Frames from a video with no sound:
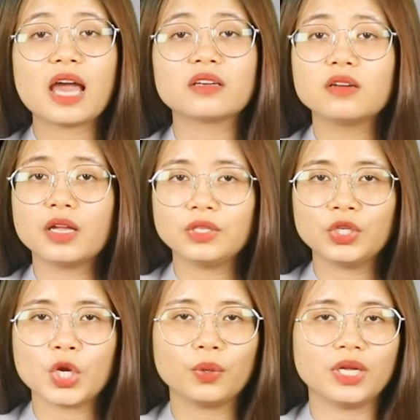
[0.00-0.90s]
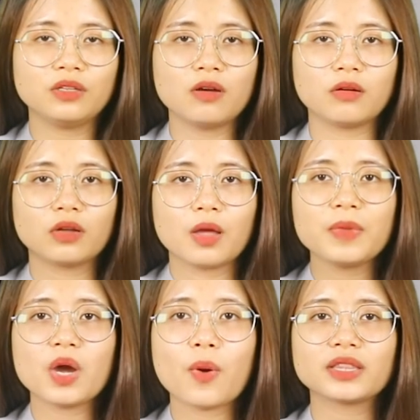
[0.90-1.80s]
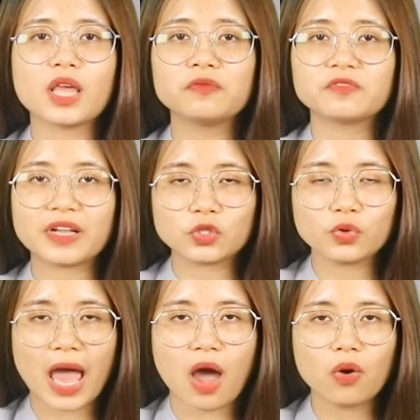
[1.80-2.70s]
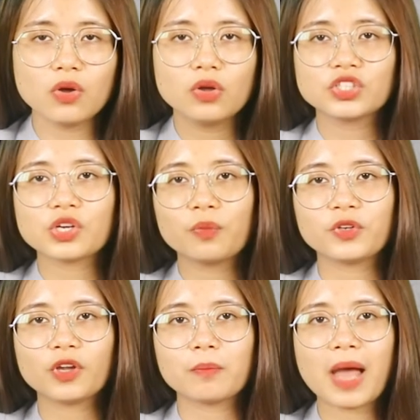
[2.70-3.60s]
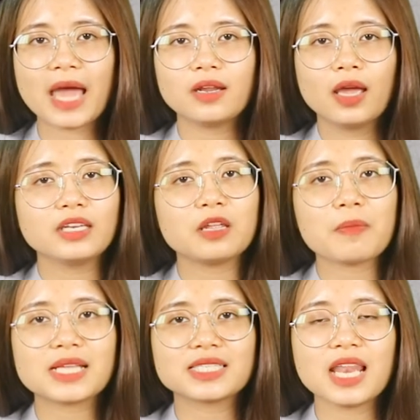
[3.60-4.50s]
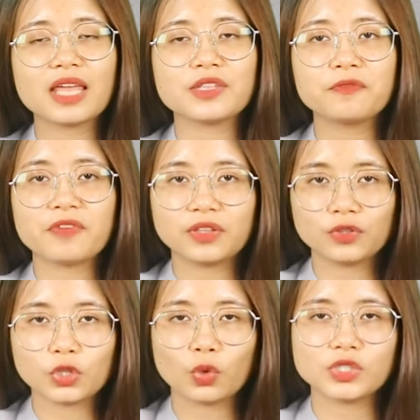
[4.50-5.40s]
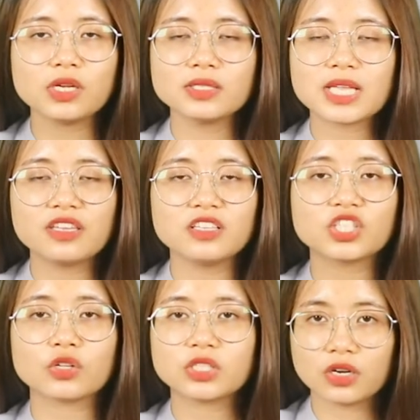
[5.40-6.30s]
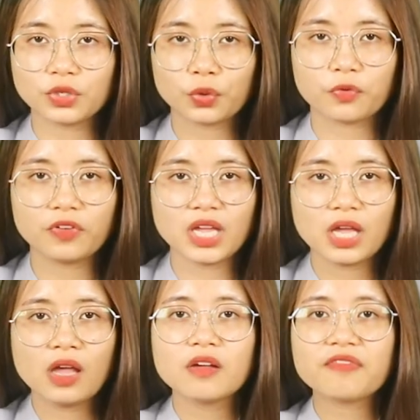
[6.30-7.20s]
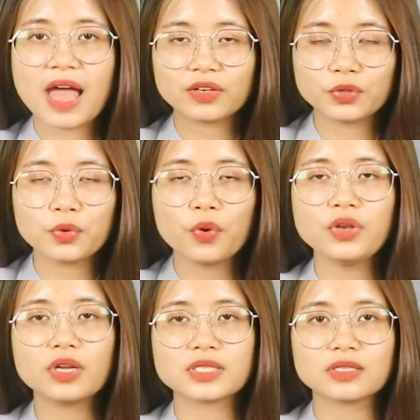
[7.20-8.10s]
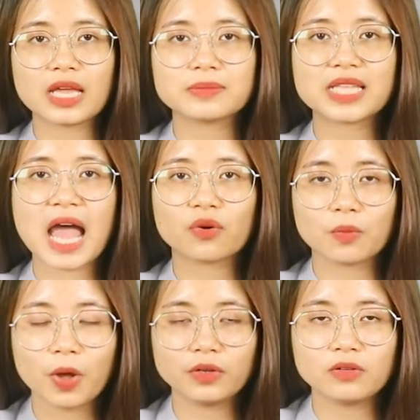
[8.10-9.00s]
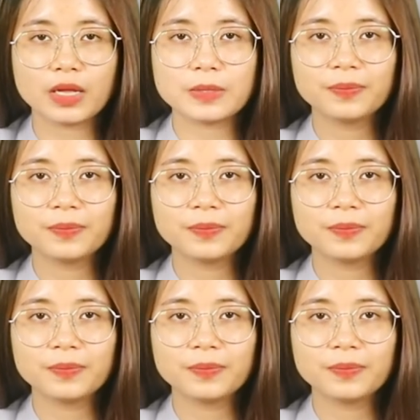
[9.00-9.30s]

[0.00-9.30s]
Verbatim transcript: là người nhiều ý tưởng, biết quan tâm và chu đáo, trong một nhóm bạn thì bạn sẽ là nhân vật tổ chức ra những trò chơi thú vị và thu hút được sự tham gia của mọi người.